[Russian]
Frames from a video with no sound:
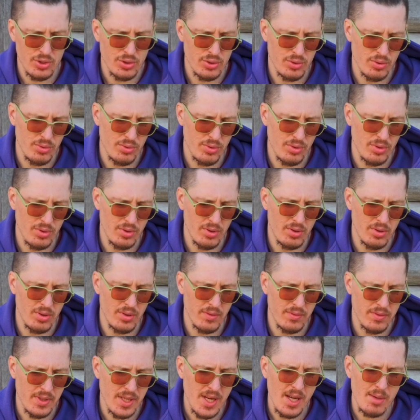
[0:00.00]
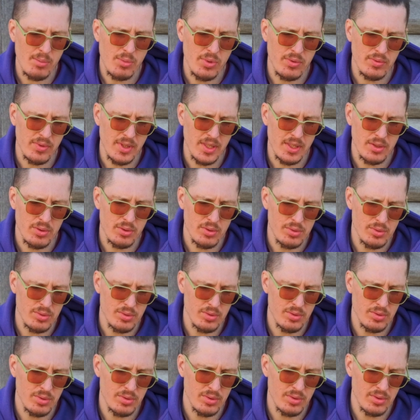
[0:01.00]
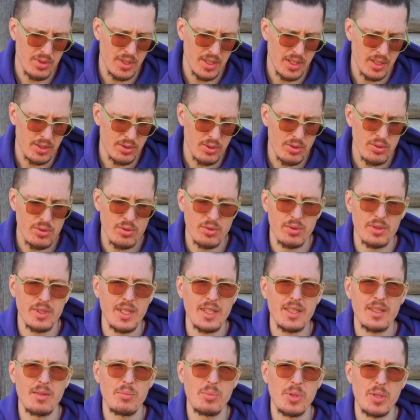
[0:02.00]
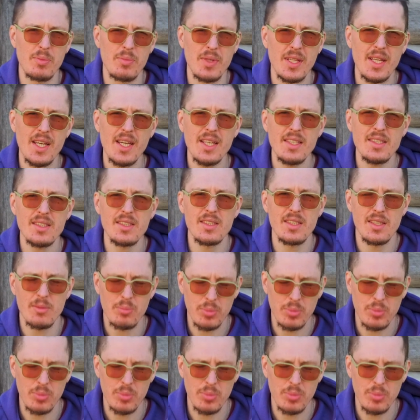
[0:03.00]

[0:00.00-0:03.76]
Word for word: что в раму в эту электронику надо примерять и